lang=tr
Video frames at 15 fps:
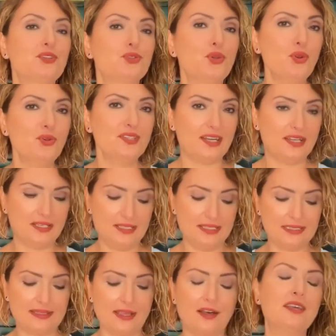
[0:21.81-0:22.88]
4
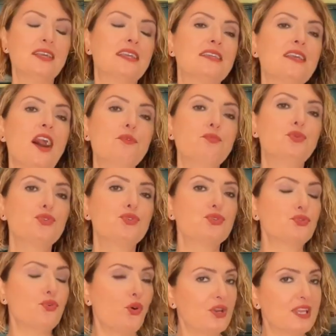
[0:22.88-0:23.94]
Aralık'ta yay
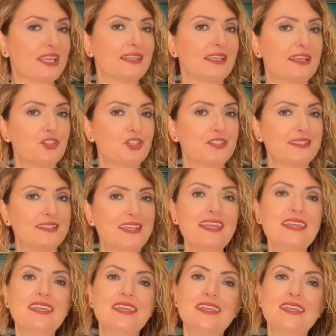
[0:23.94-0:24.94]
burcunun 12 derecesinde